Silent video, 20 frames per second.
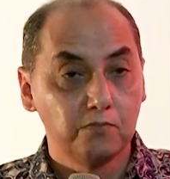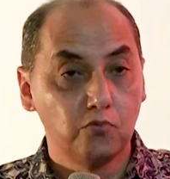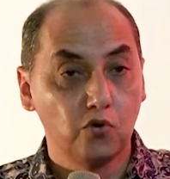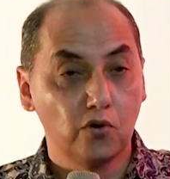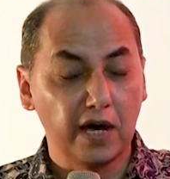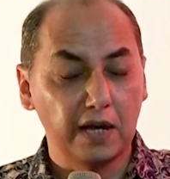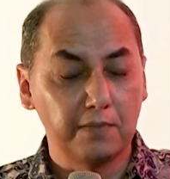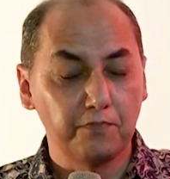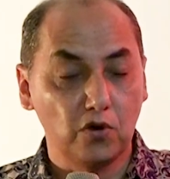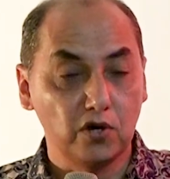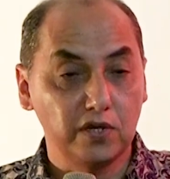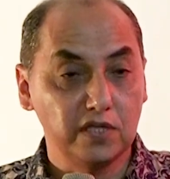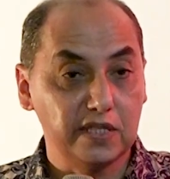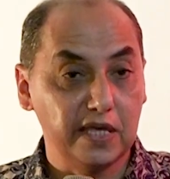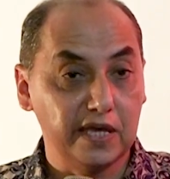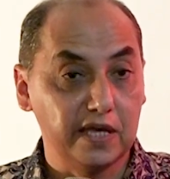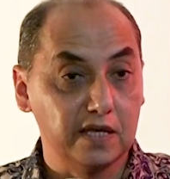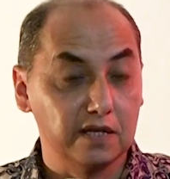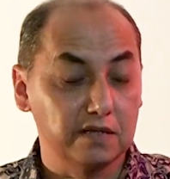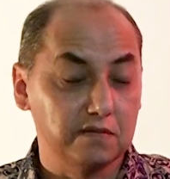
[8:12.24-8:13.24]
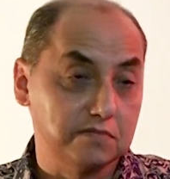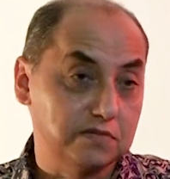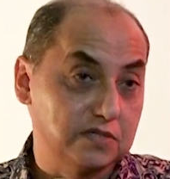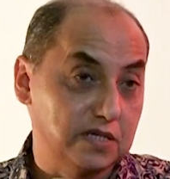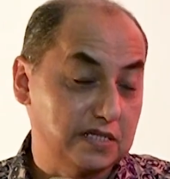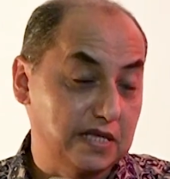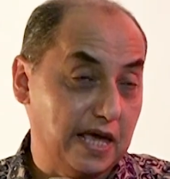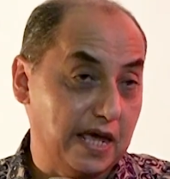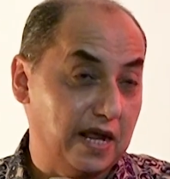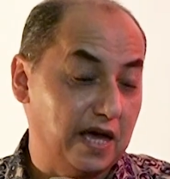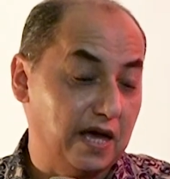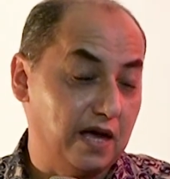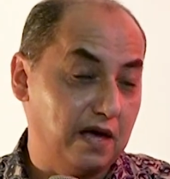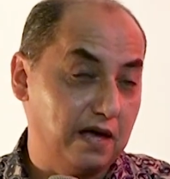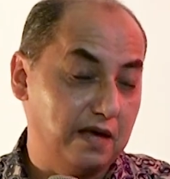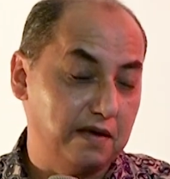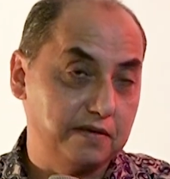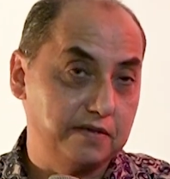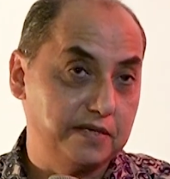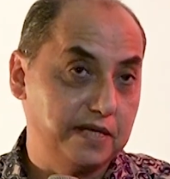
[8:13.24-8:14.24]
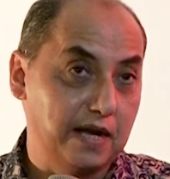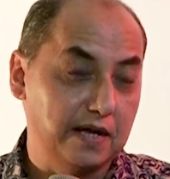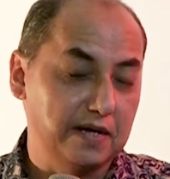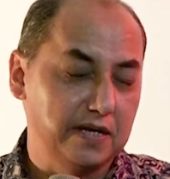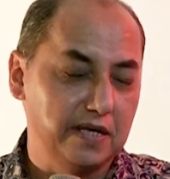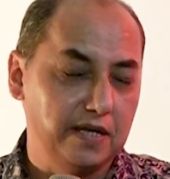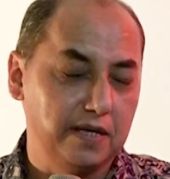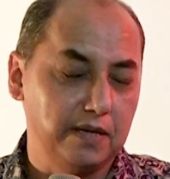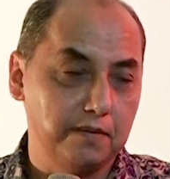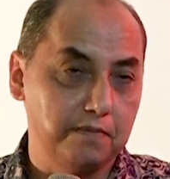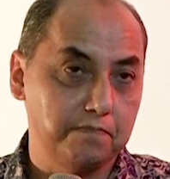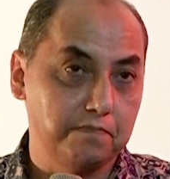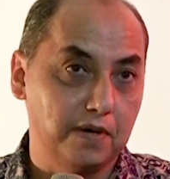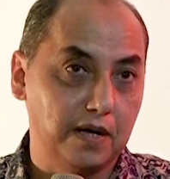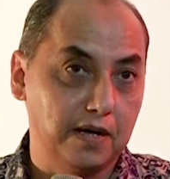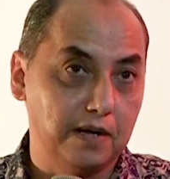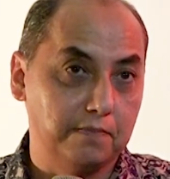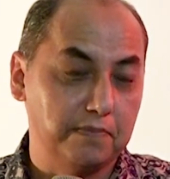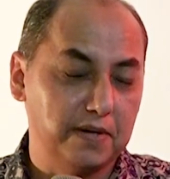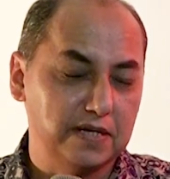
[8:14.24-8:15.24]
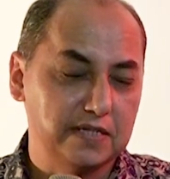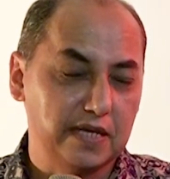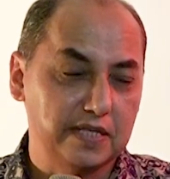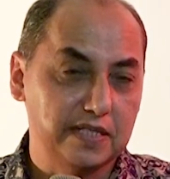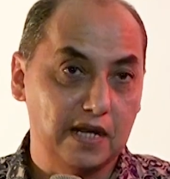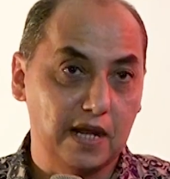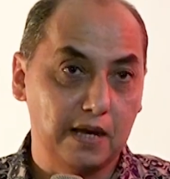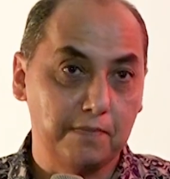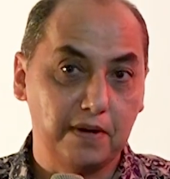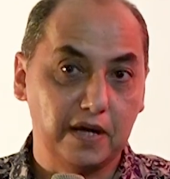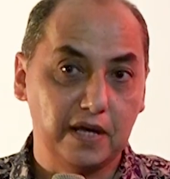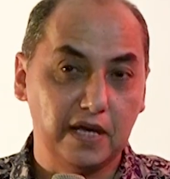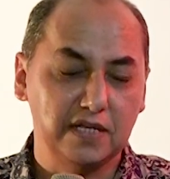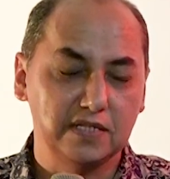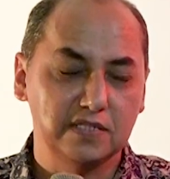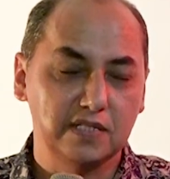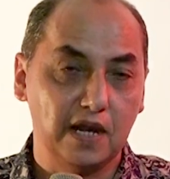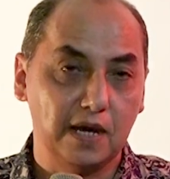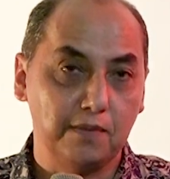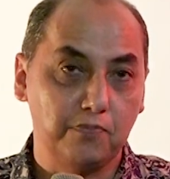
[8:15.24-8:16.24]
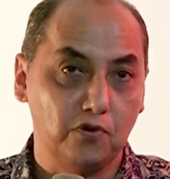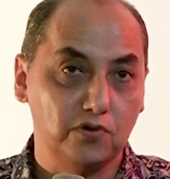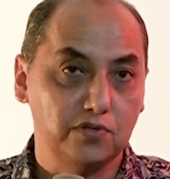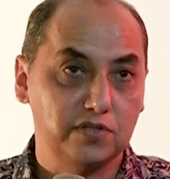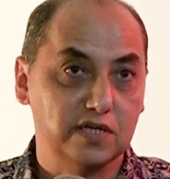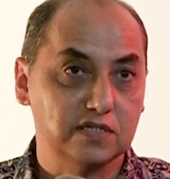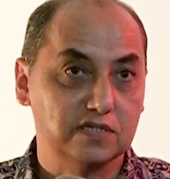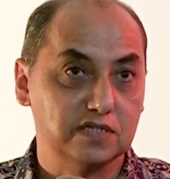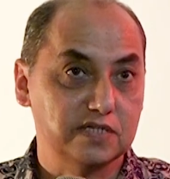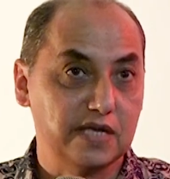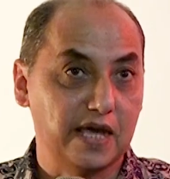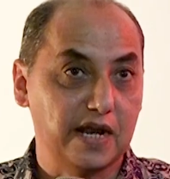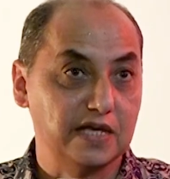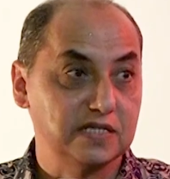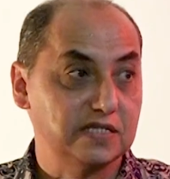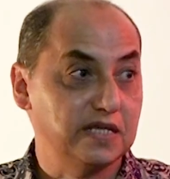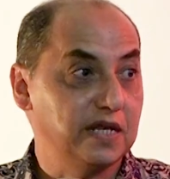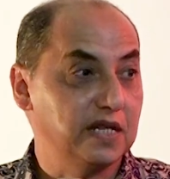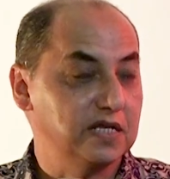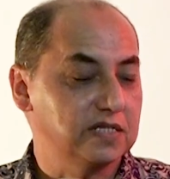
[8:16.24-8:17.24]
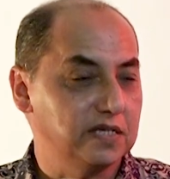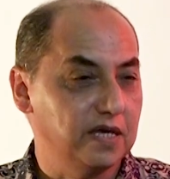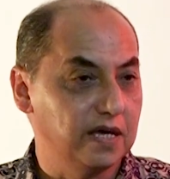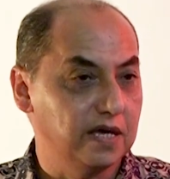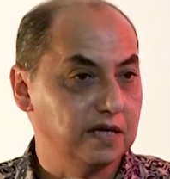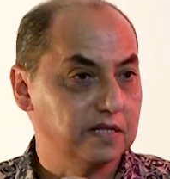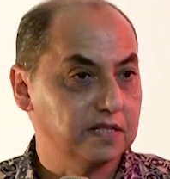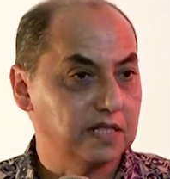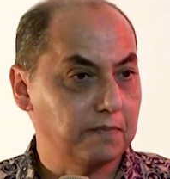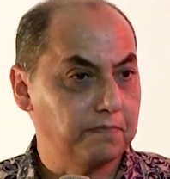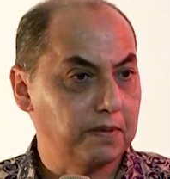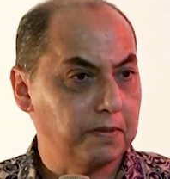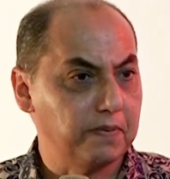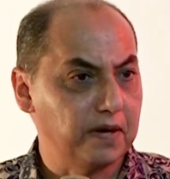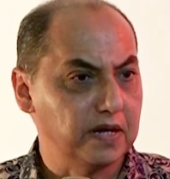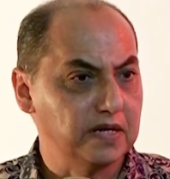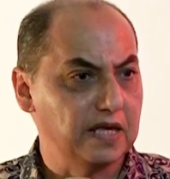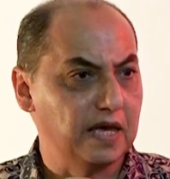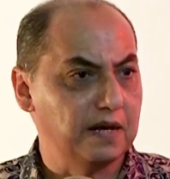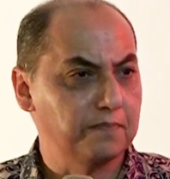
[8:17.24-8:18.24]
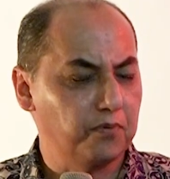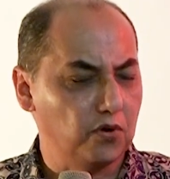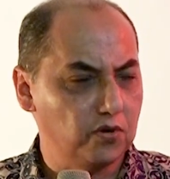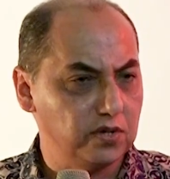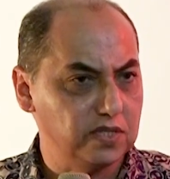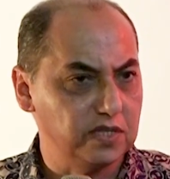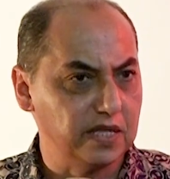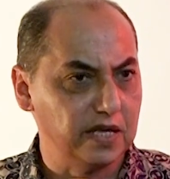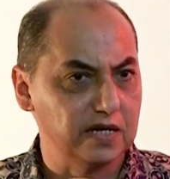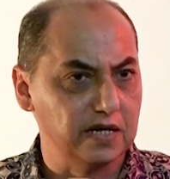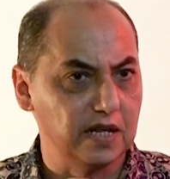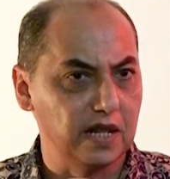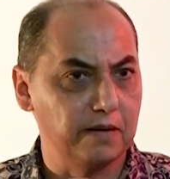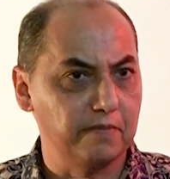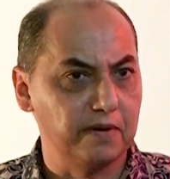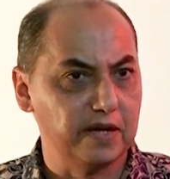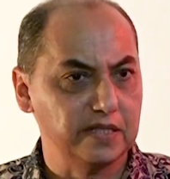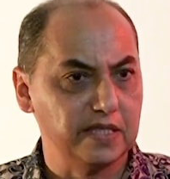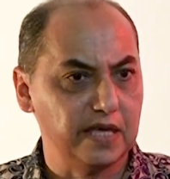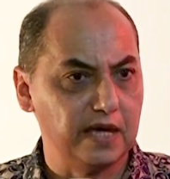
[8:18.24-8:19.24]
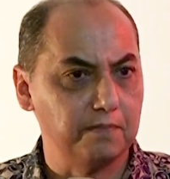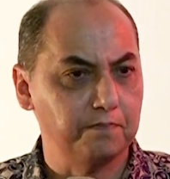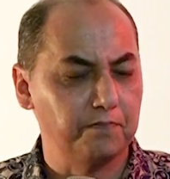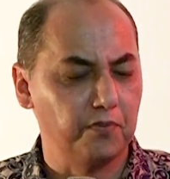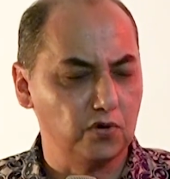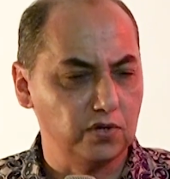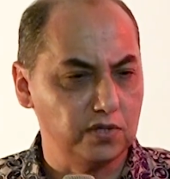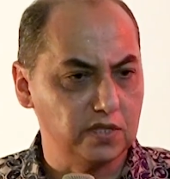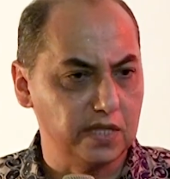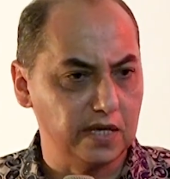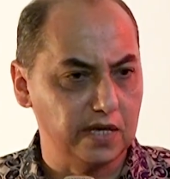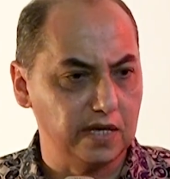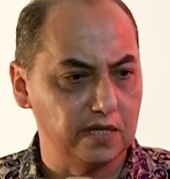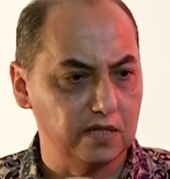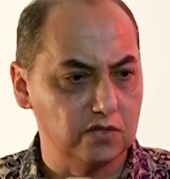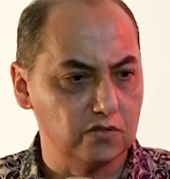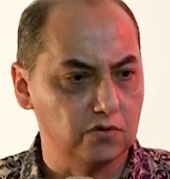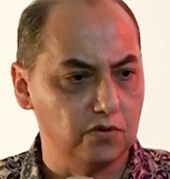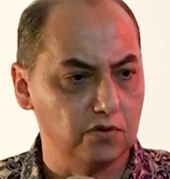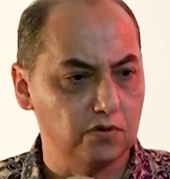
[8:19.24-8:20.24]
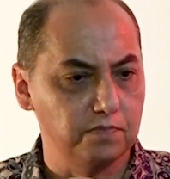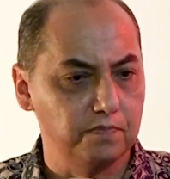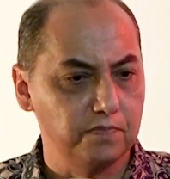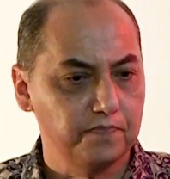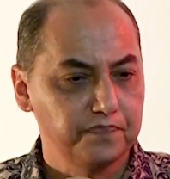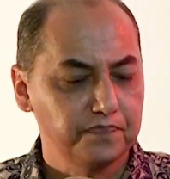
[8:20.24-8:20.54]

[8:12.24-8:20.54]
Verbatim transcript: bukan politik secara yang di apa saya tidak pakai istilah politik secara sinis ya, tapi pekerjaan politik dalam artian politik itu